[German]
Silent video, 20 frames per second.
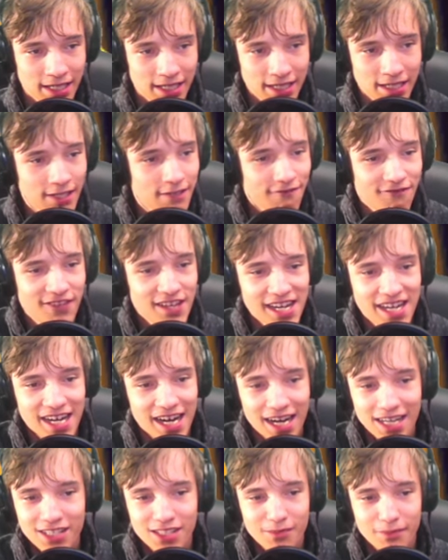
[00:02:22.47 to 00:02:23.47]
in
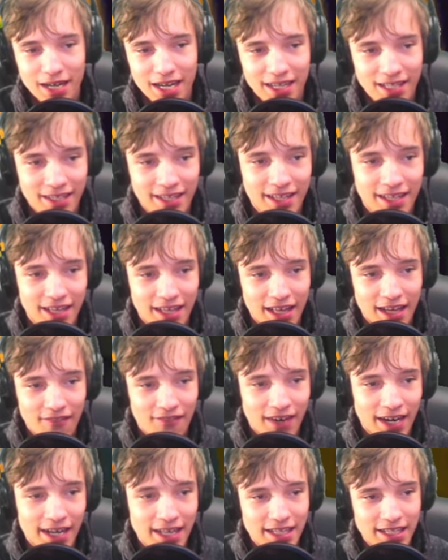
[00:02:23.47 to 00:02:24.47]
4K zu machen,
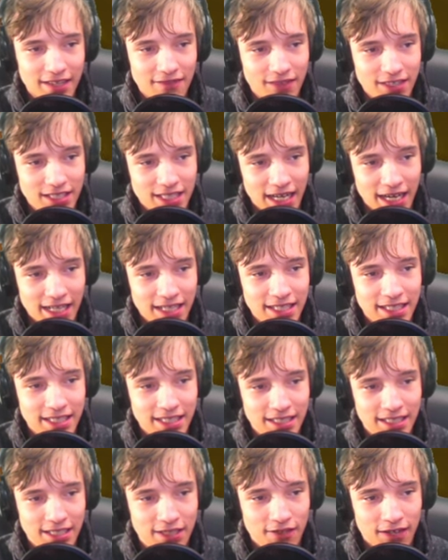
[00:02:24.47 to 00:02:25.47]
weil ihr wisst
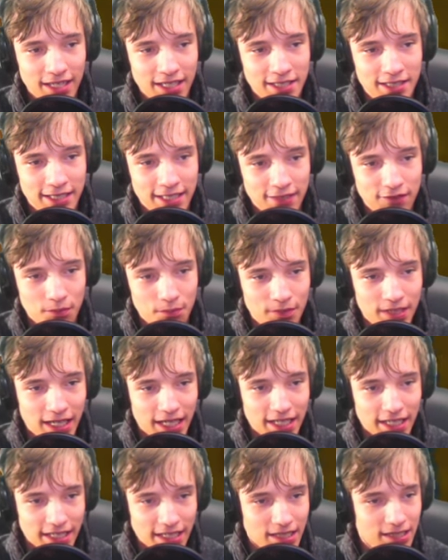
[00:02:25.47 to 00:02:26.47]
alle, die Qualität vom
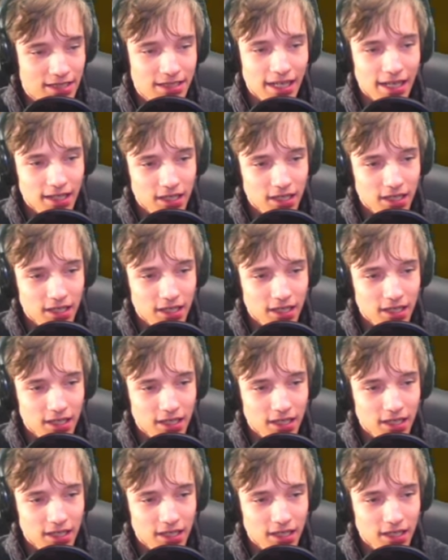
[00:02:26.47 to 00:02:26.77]
3DS ist